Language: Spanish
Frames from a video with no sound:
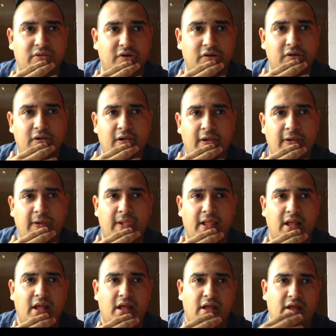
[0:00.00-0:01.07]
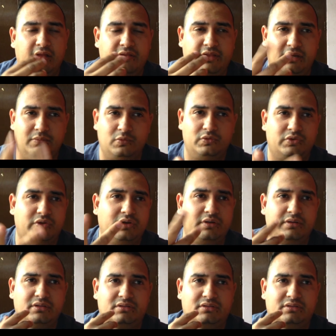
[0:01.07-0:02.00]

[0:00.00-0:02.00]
¿no? del mundo.